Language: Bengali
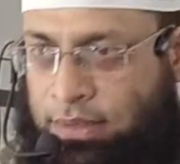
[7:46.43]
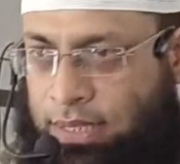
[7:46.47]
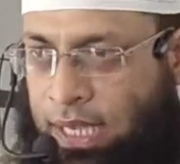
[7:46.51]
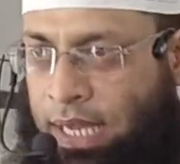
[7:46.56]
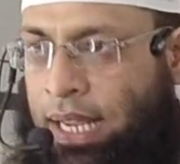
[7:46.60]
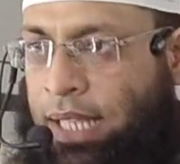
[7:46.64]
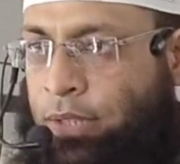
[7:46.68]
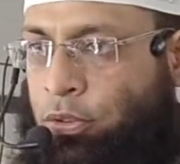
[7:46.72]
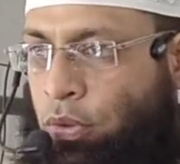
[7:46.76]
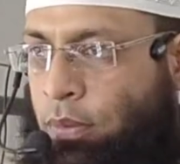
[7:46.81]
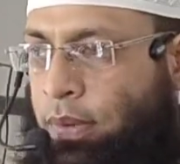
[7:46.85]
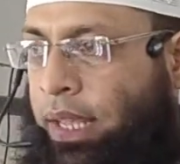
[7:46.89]

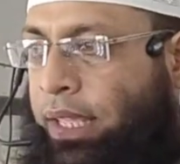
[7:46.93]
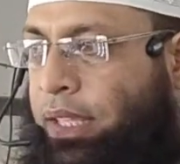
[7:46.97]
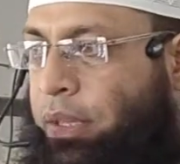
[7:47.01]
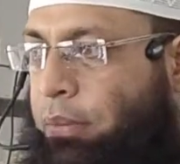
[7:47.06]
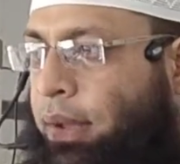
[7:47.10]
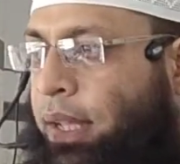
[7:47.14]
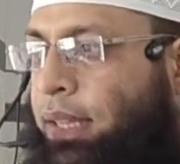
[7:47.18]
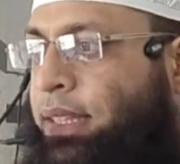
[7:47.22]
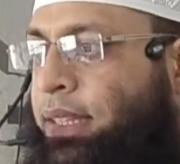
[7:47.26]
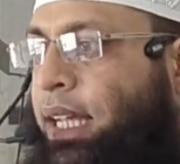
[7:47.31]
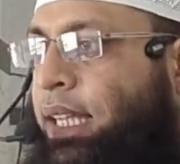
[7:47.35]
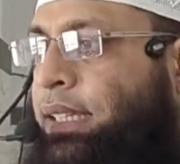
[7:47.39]
যারা তোমরা
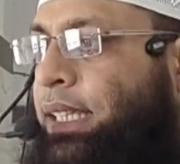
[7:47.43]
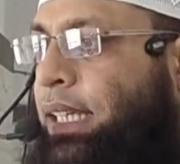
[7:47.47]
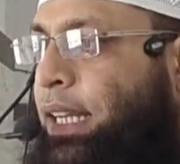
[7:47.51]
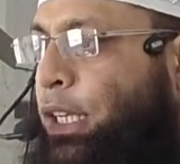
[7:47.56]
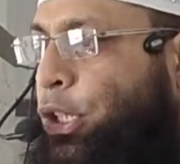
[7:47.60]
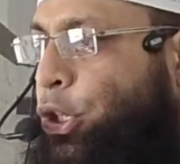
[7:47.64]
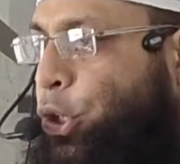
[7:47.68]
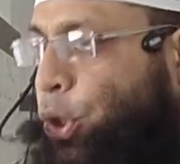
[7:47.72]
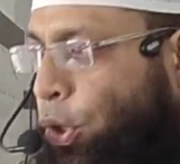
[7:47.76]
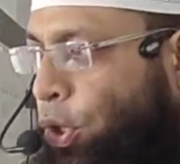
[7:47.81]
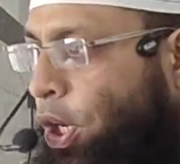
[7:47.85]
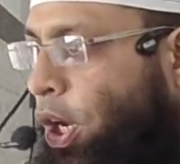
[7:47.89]
ইমানদার
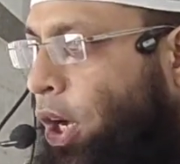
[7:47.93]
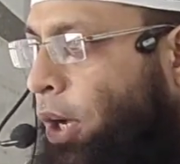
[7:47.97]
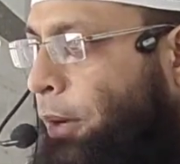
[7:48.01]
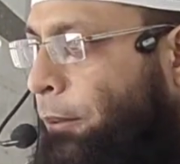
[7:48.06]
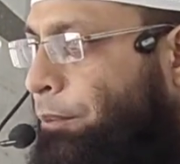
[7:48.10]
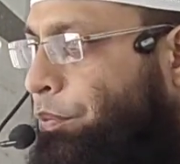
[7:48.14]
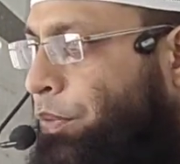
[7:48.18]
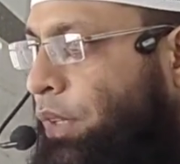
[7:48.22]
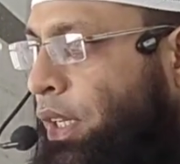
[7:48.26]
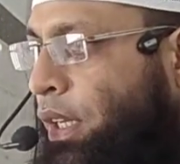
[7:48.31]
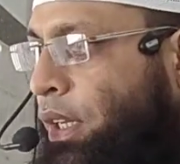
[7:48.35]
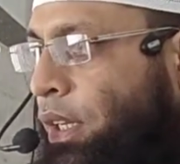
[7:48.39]
তারা শোনো
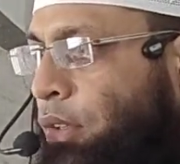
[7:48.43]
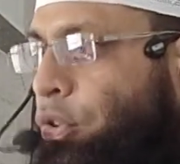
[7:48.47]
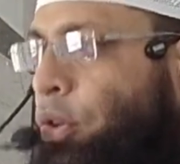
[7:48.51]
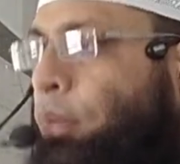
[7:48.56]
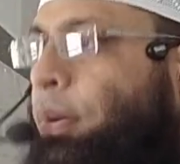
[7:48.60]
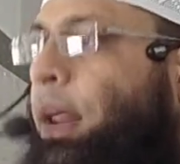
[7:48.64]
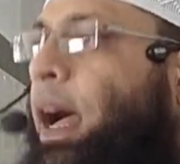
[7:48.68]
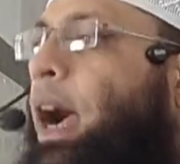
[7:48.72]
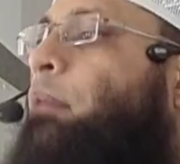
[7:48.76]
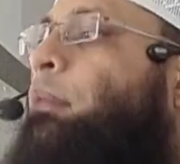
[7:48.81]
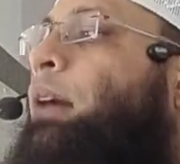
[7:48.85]
তোমরা